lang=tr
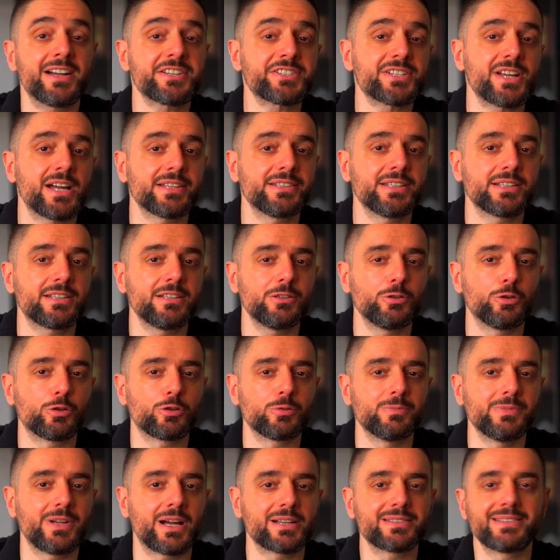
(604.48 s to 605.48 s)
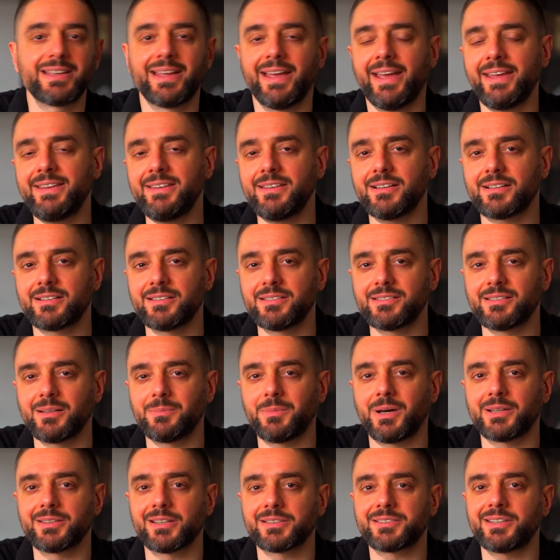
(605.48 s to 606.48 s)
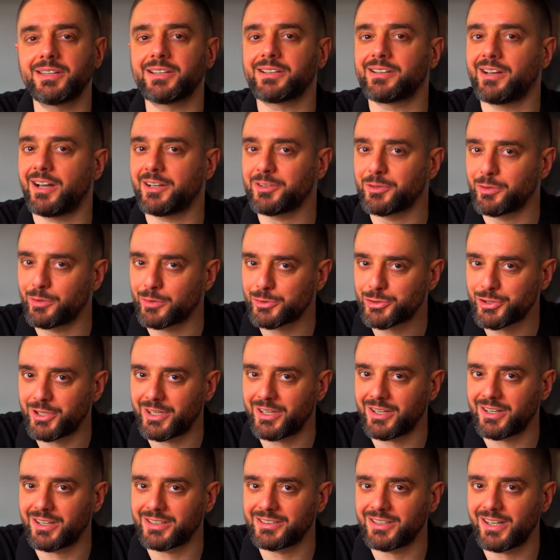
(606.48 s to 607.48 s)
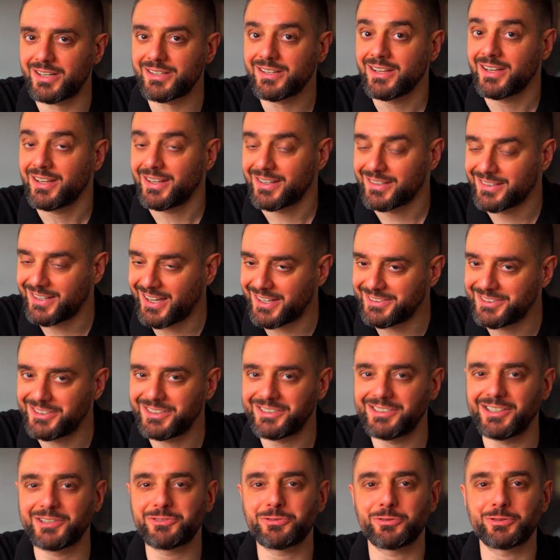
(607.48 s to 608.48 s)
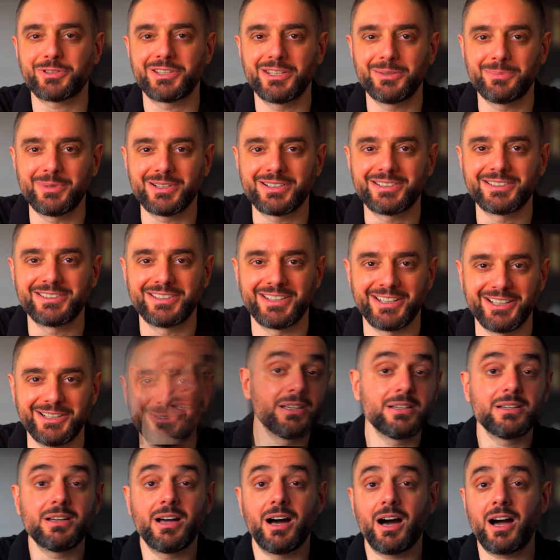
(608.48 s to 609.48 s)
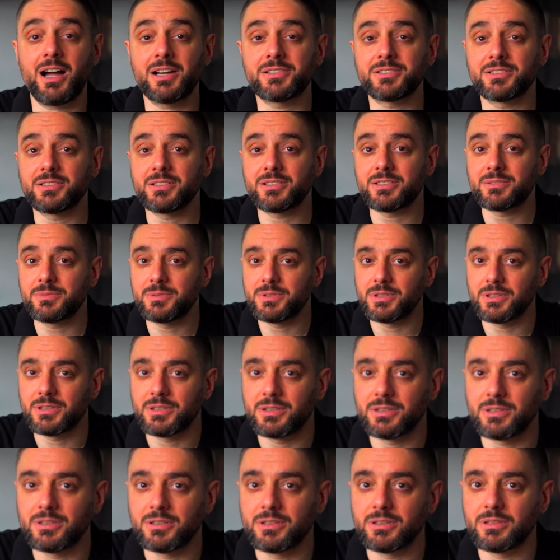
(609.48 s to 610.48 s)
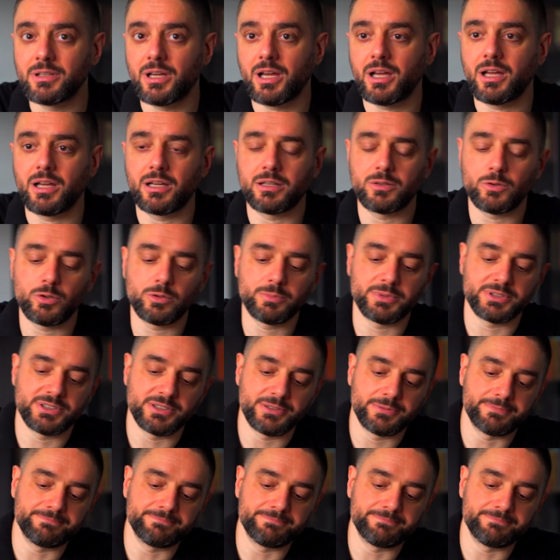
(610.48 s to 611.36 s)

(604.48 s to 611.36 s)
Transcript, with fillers: aşağıdaki yorumlarda en yakın zamanda tekrar görüşene kadar kendinize çok iyi bakın diyelim. Artık ee, ha olmadı.